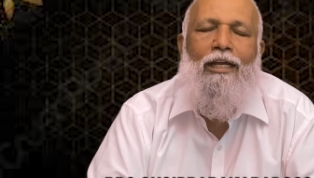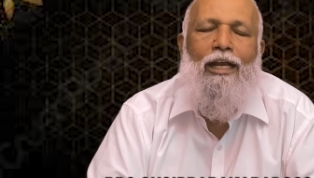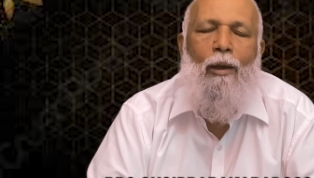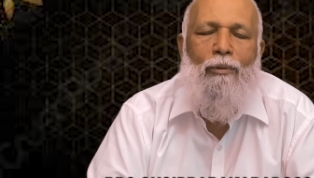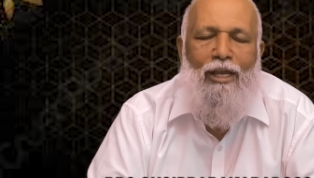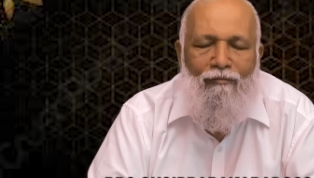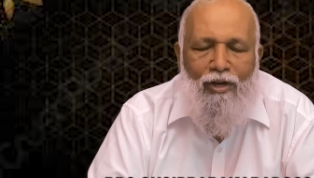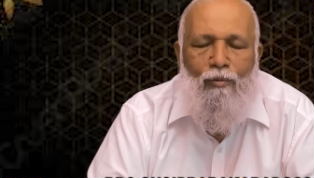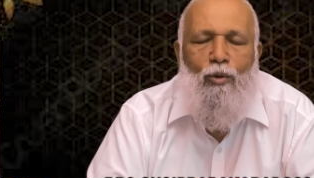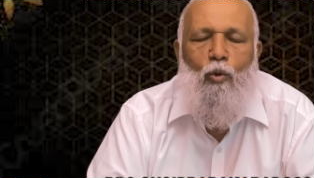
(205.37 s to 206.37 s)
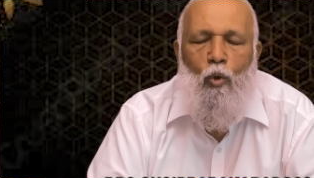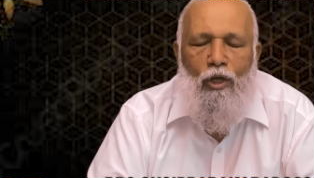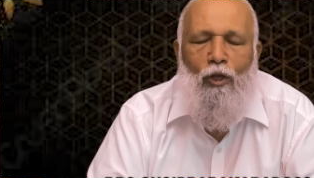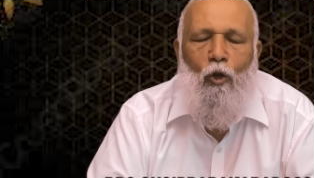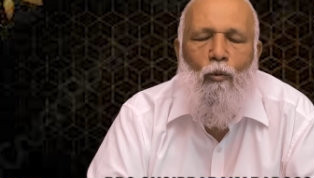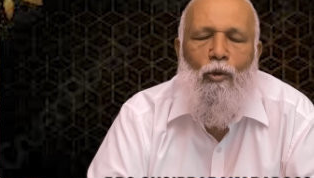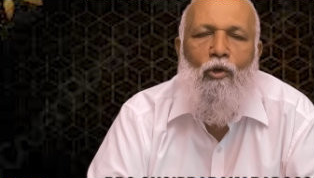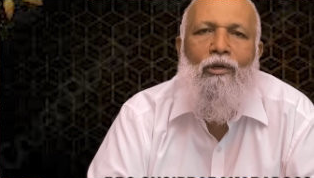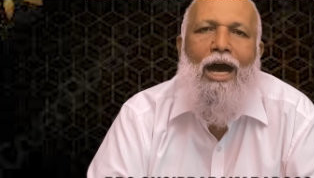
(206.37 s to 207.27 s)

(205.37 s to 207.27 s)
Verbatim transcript: நாம் எவ்வளவு கொடுக்கிறோமோ